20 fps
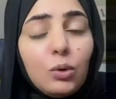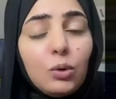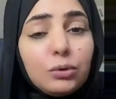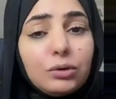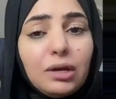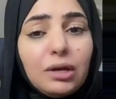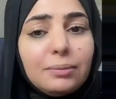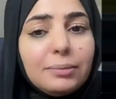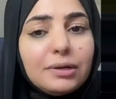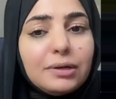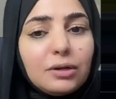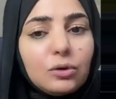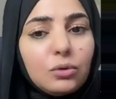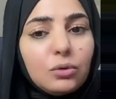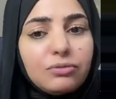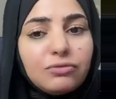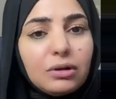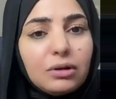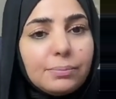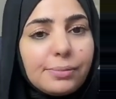ودائما
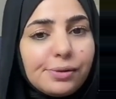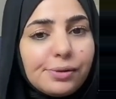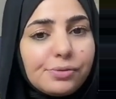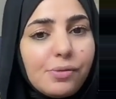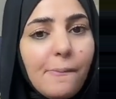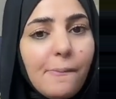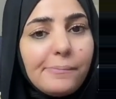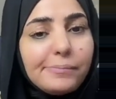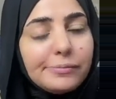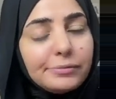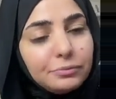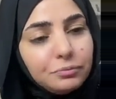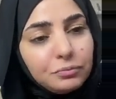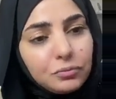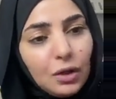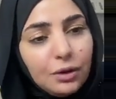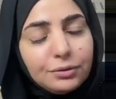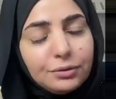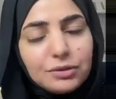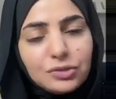أقول في البث
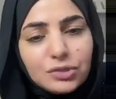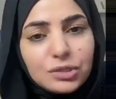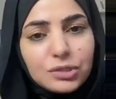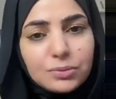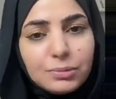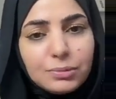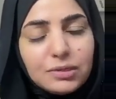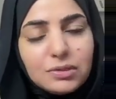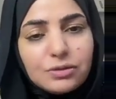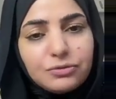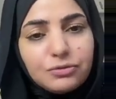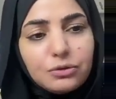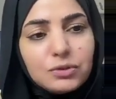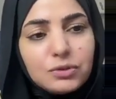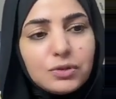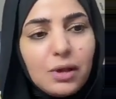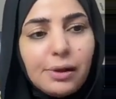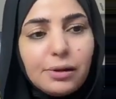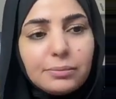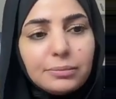عندي جسميز
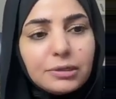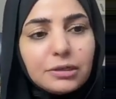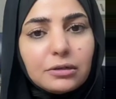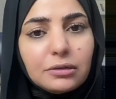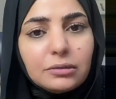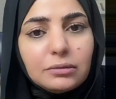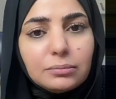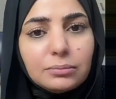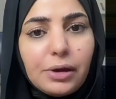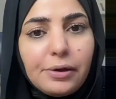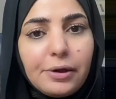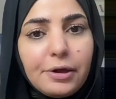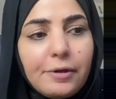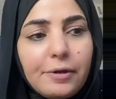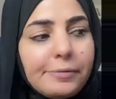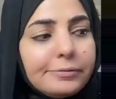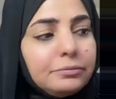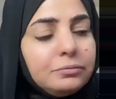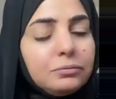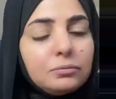يفوز على الماك
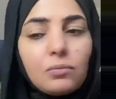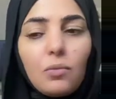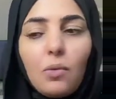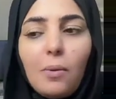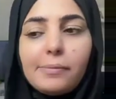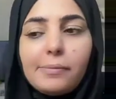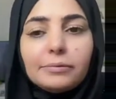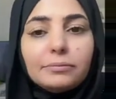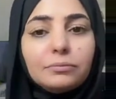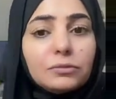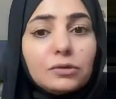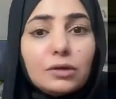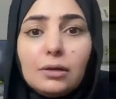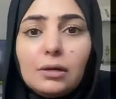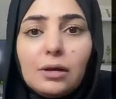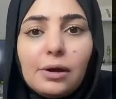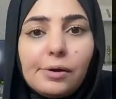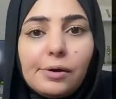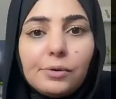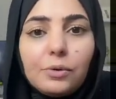
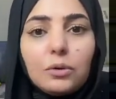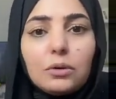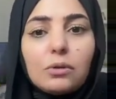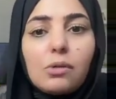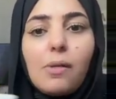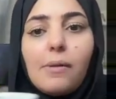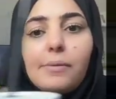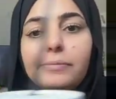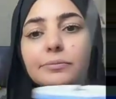كله أقول